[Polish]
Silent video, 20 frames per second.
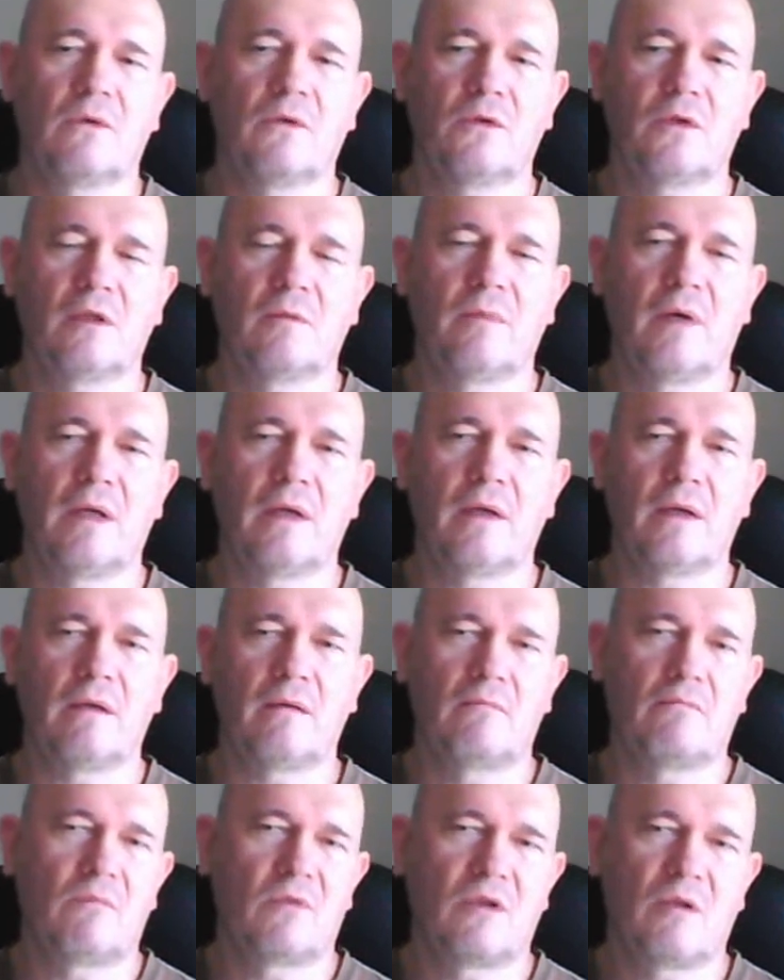Ktoś chyba
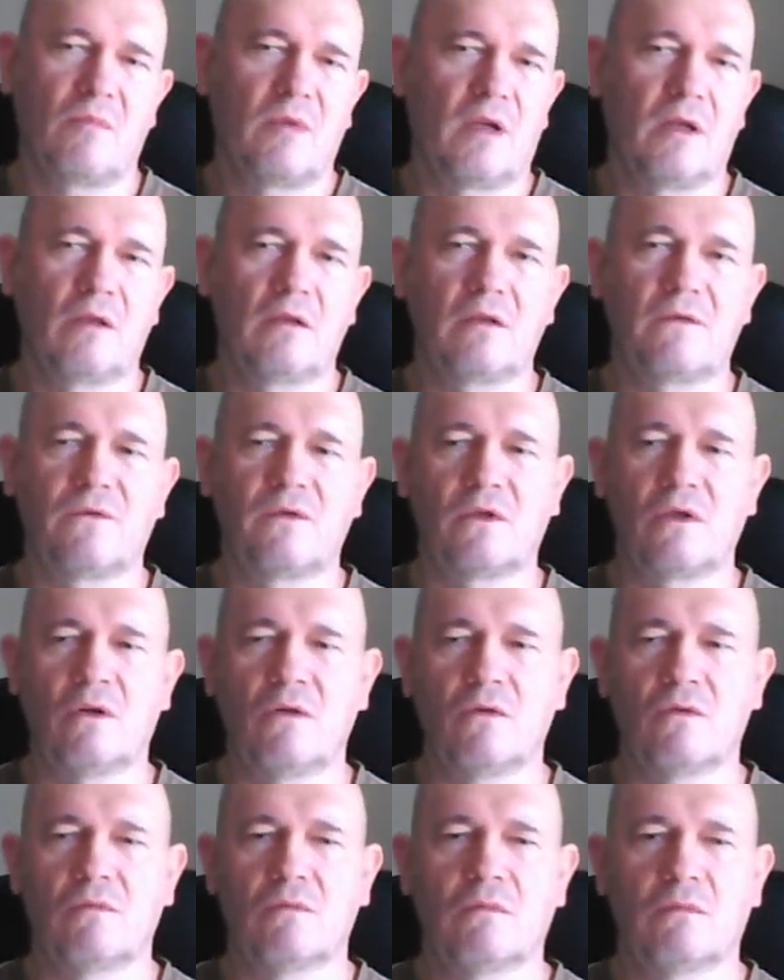je sobie kiedyś
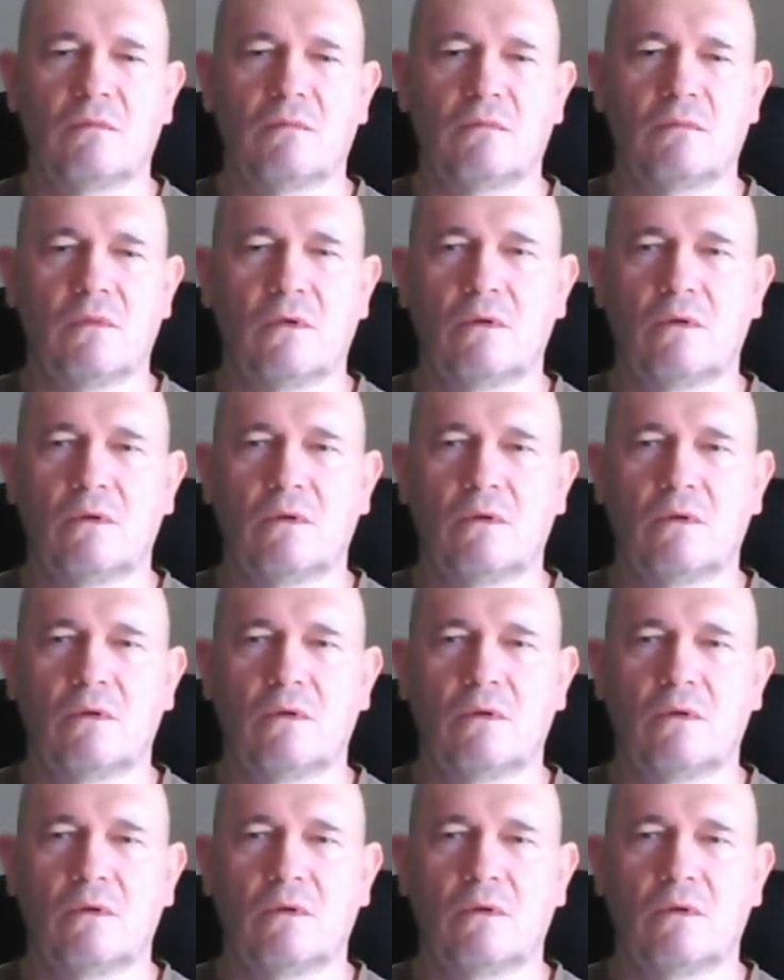wziął,